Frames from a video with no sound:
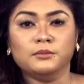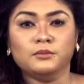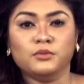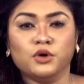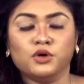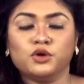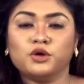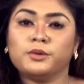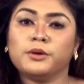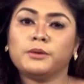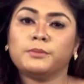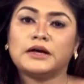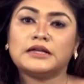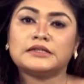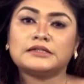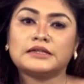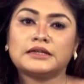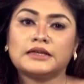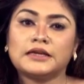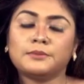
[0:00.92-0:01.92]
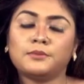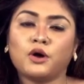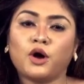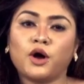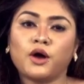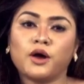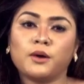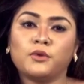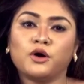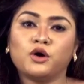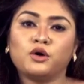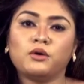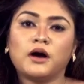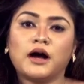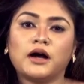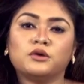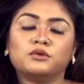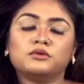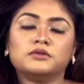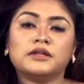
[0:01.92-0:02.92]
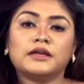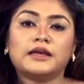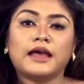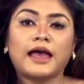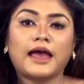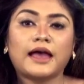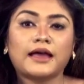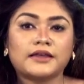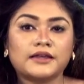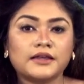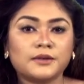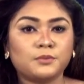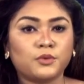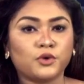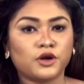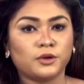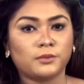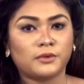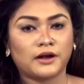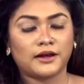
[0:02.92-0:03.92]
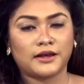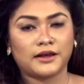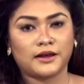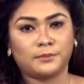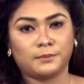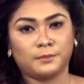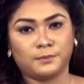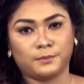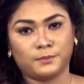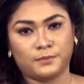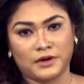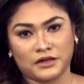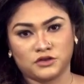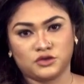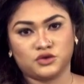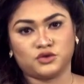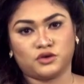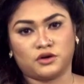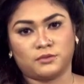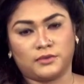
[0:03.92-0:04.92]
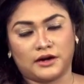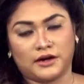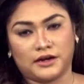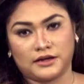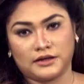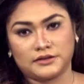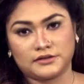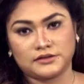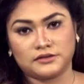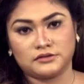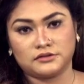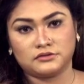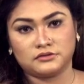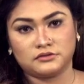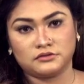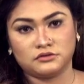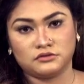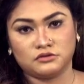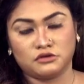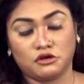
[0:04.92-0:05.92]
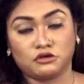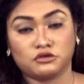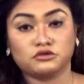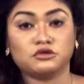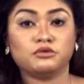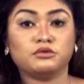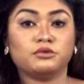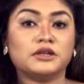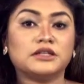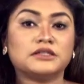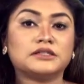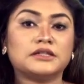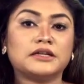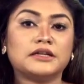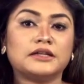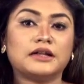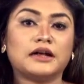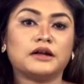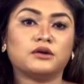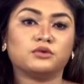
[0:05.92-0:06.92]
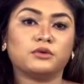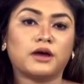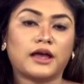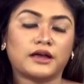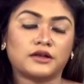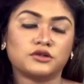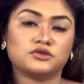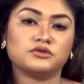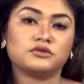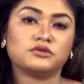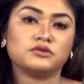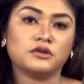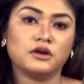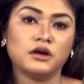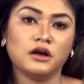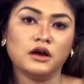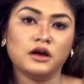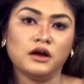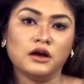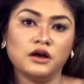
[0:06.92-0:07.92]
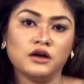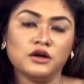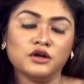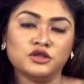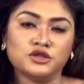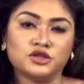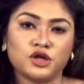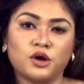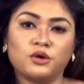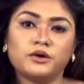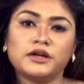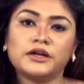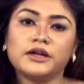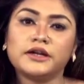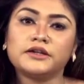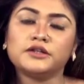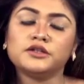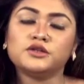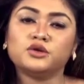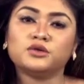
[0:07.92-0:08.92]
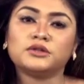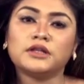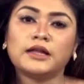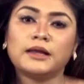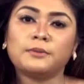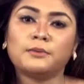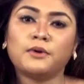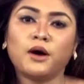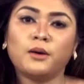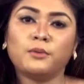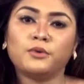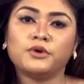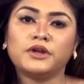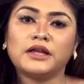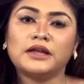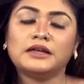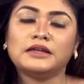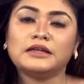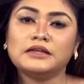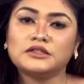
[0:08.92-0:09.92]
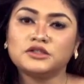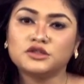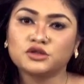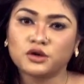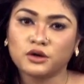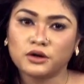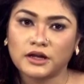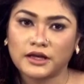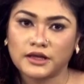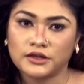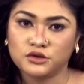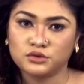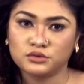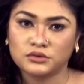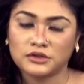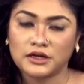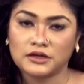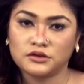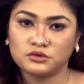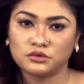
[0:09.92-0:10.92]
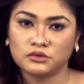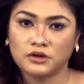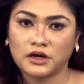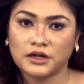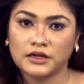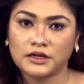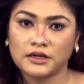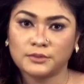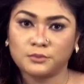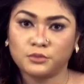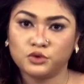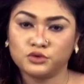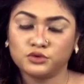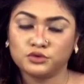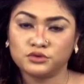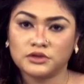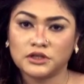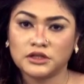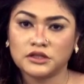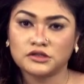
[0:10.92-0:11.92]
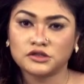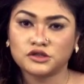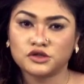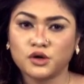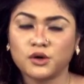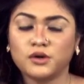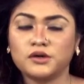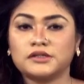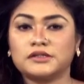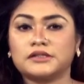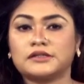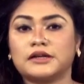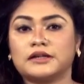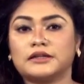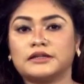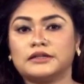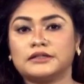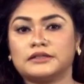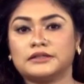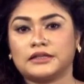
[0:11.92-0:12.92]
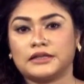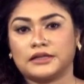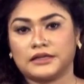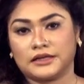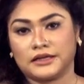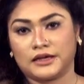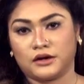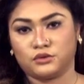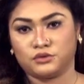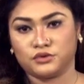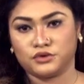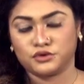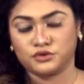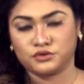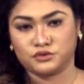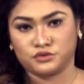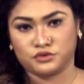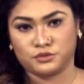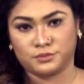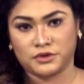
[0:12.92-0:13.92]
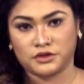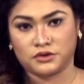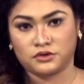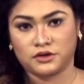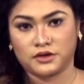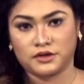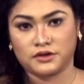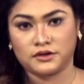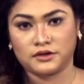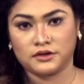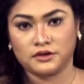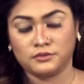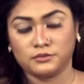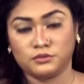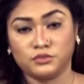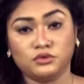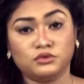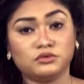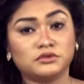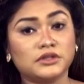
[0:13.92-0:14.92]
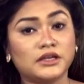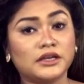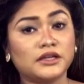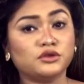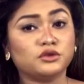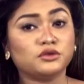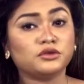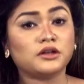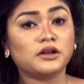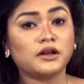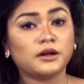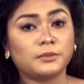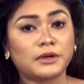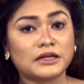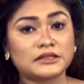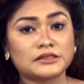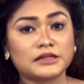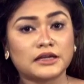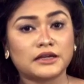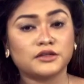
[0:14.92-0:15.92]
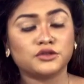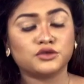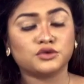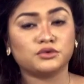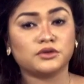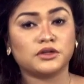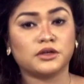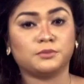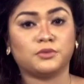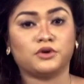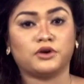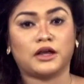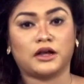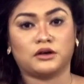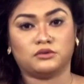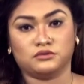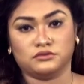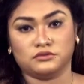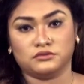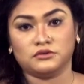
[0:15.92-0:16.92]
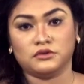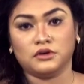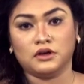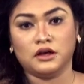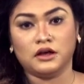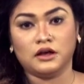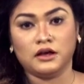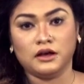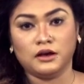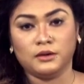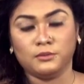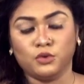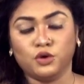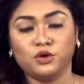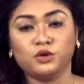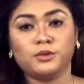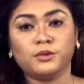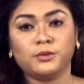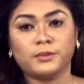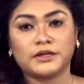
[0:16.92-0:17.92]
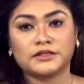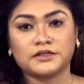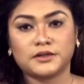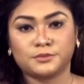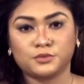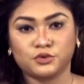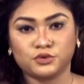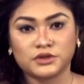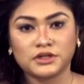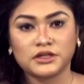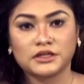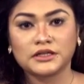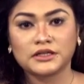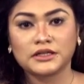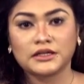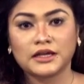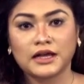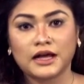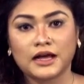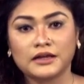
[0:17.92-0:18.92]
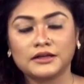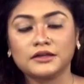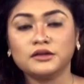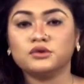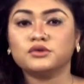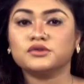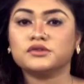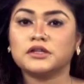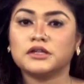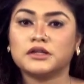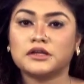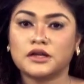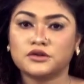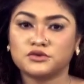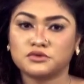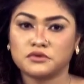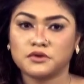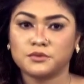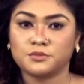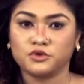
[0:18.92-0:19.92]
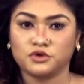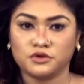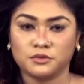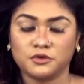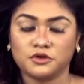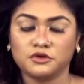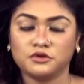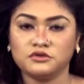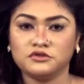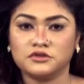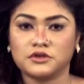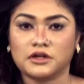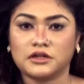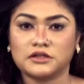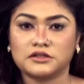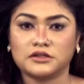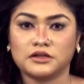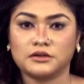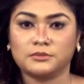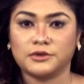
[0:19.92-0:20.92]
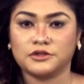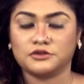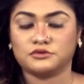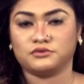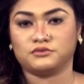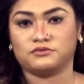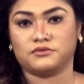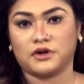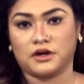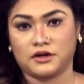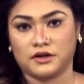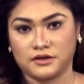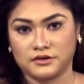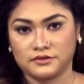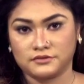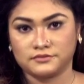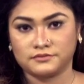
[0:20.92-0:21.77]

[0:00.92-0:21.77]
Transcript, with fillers: মৌলভীবাজারে ভয়াবহ আগুনে একই পরিবারের পাঁচজন মারা গেছেন দগ্ধ হয়েছেন আরও একজন শহরের একটি দোতলা ভবনের নিচতলায় জুতার দোকানের বৈদ্যুতিক শর্ট সার্কিট থেকে আগুনের সূত্রপাত হয় মুহূর্তেই দোতলার বাসায় ছড়িয়ে পড়ে আগুন মৌলভীবাজার প্রতিনিধি আলী হোসেন রাজনের প্রতিবেদন জানাচ্ছেন মাসুদ রানা